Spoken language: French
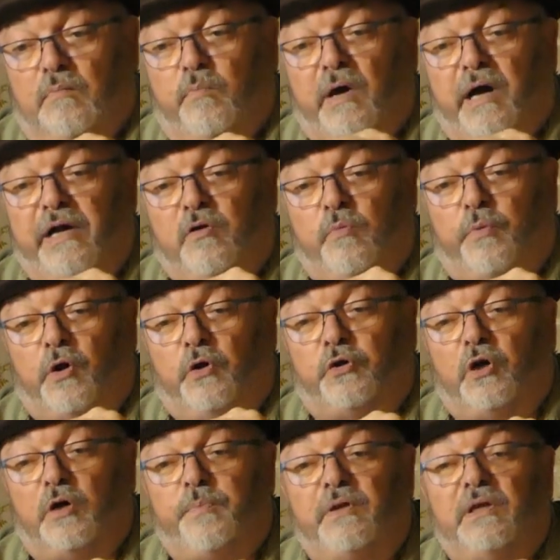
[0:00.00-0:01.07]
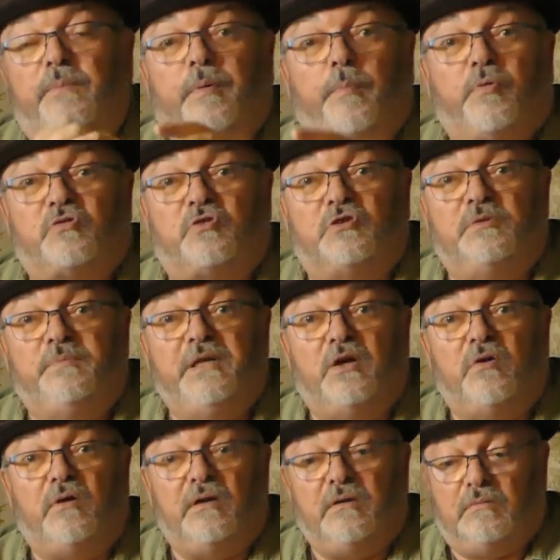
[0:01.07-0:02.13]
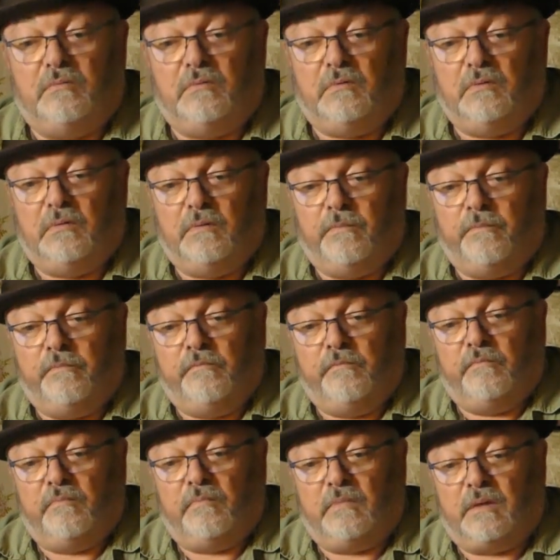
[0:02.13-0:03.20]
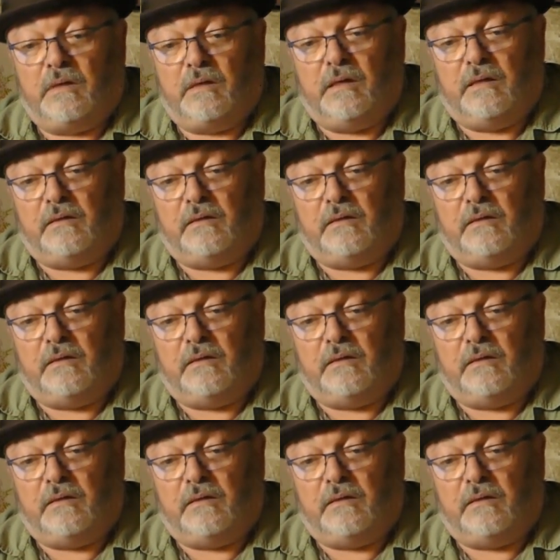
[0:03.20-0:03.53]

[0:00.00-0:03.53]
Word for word: Pareil, on prend le temps, et puis il n'y en a pas pour 110 000 ans. Hein.